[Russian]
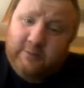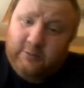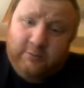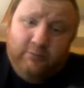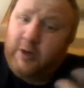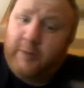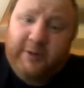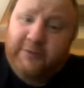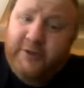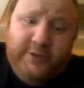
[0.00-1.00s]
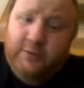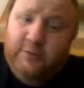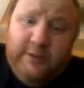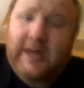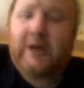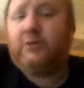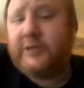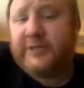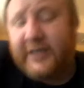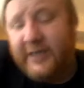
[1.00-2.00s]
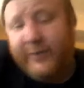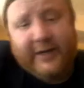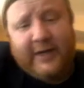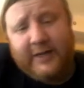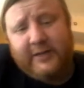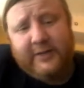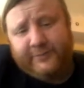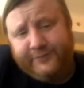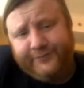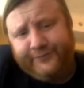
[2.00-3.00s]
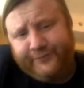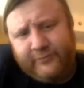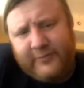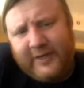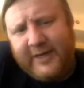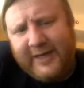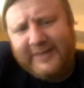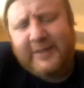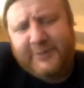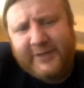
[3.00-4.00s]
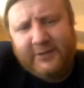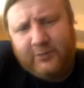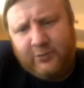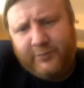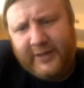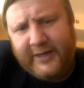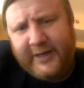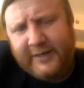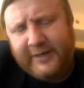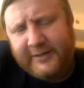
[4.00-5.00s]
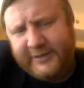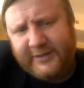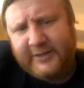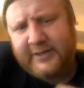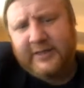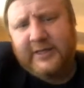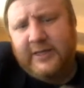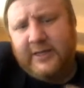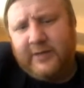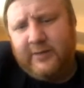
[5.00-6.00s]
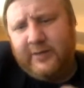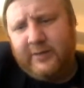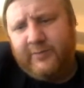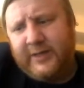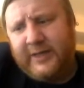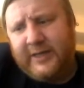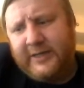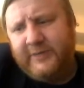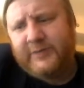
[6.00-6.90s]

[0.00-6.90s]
Он более подвижен. Да, он, так сказать, либерал и концепция, которую он предлагает, она совершенно э, была, не